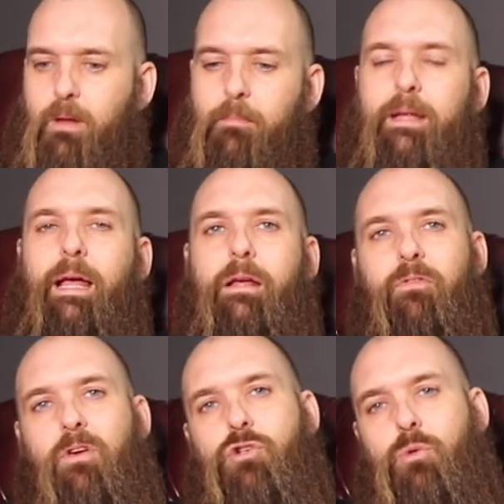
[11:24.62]
Mais quand il
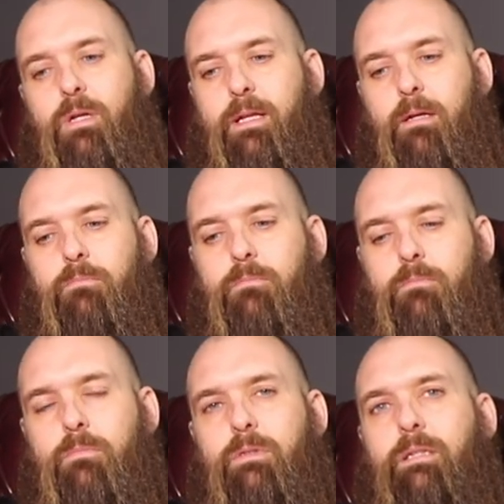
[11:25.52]
fait chaud l'été,
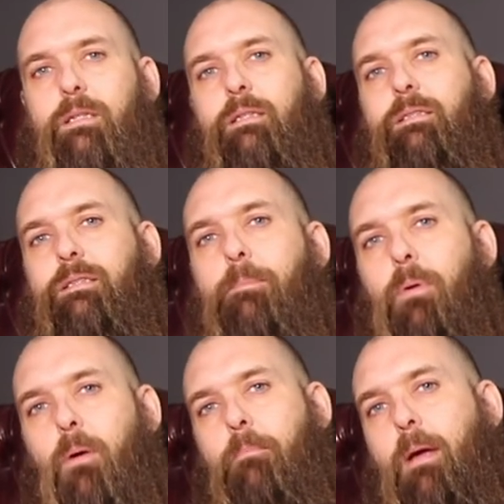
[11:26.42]
c'est
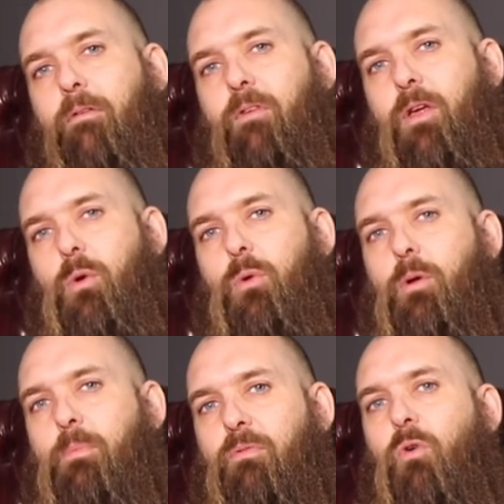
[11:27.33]
pas merveilleux de
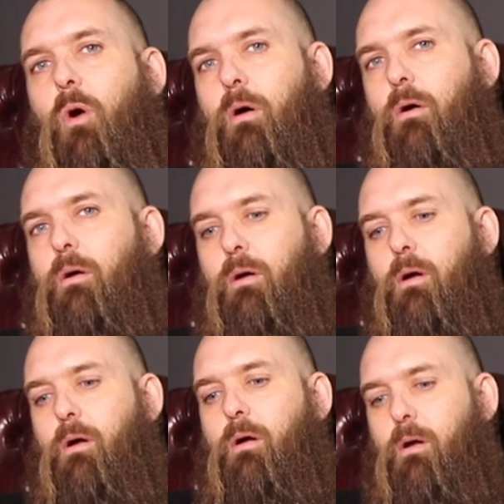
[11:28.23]
pouvoir
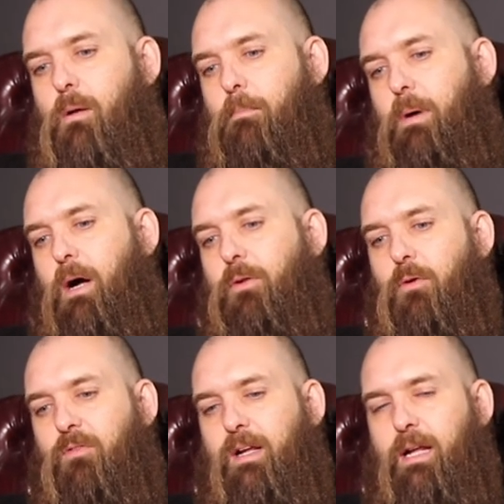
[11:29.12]
prendre un
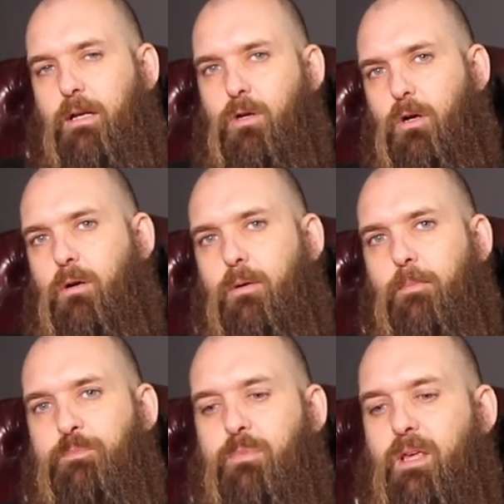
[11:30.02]
verre d'alcool
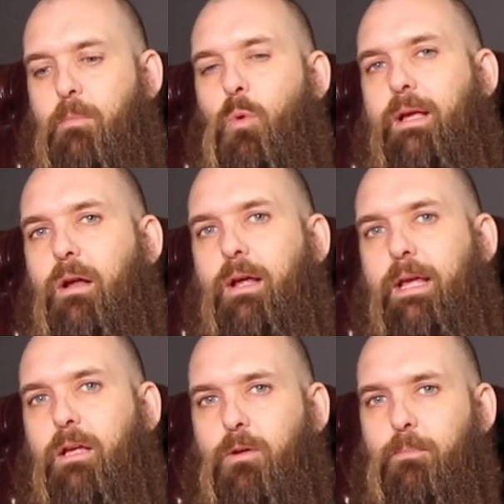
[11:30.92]
est moins
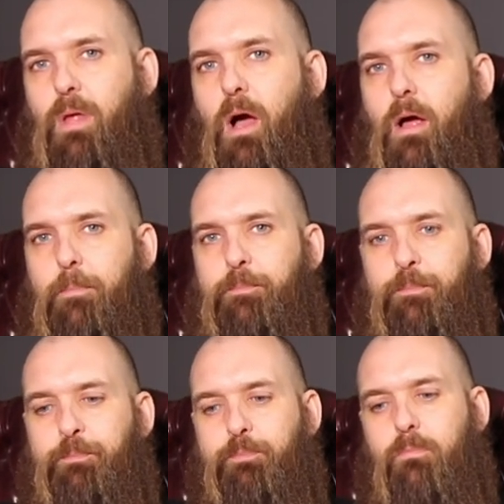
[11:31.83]
calorique qu'une bière,
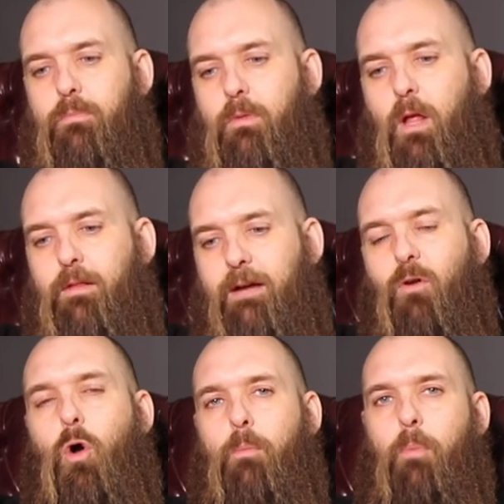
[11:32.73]

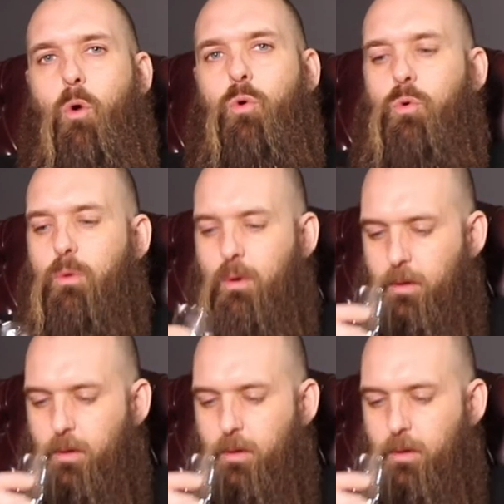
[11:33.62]
d'avoir un bon goût